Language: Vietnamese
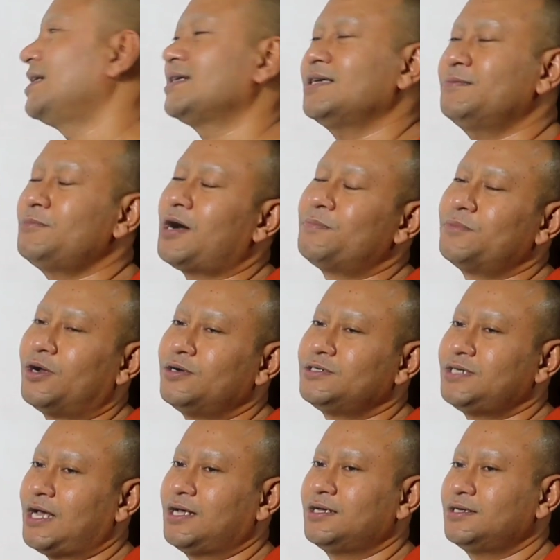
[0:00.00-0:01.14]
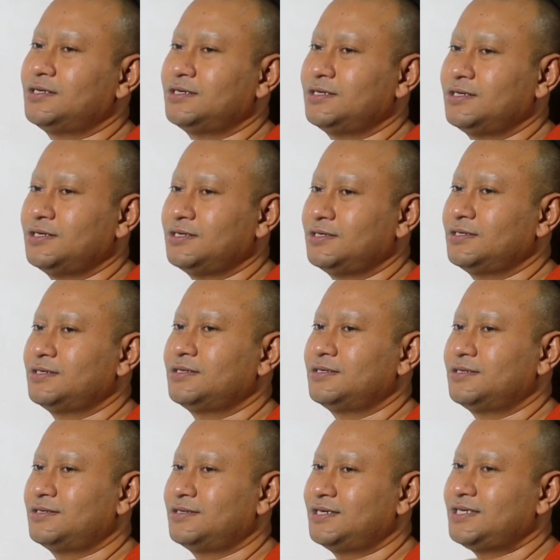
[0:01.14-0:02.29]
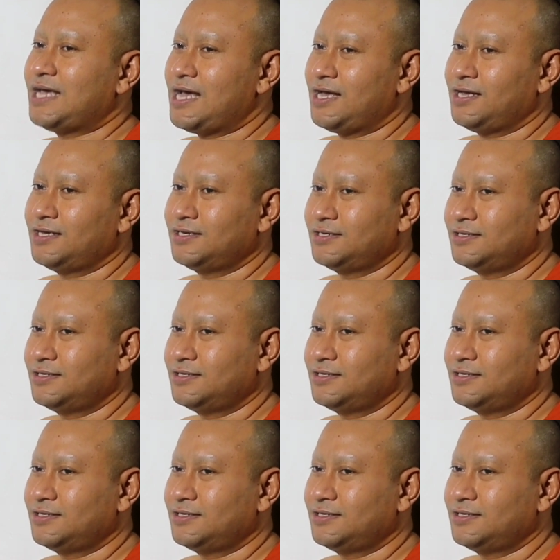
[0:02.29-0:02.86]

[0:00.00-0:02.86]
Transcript: thấy cái đọt nồi chả chả